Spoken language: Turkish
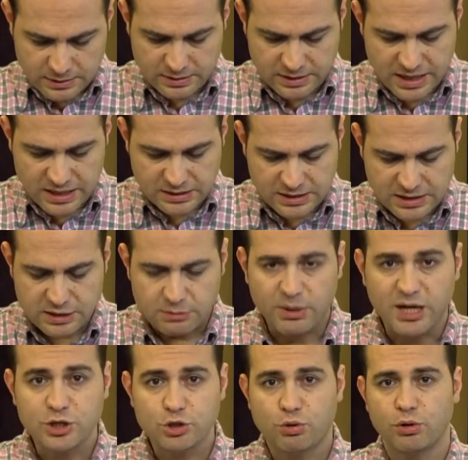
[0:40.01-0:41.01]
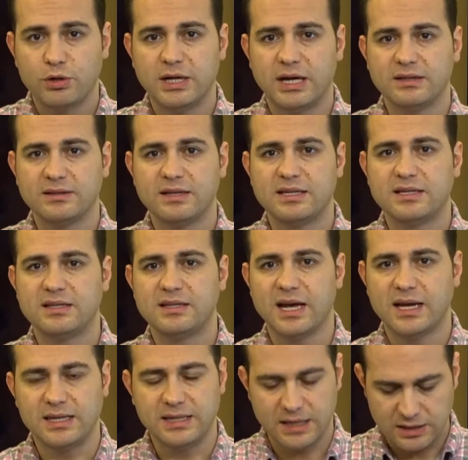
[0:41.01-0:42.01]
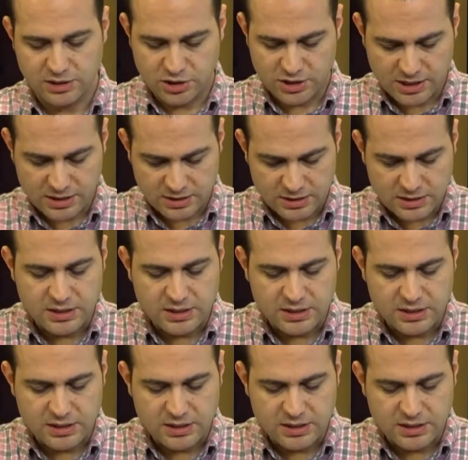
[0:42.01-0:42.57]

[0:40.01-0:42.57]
Diğer iki maç Hollanda 2'den gelecek.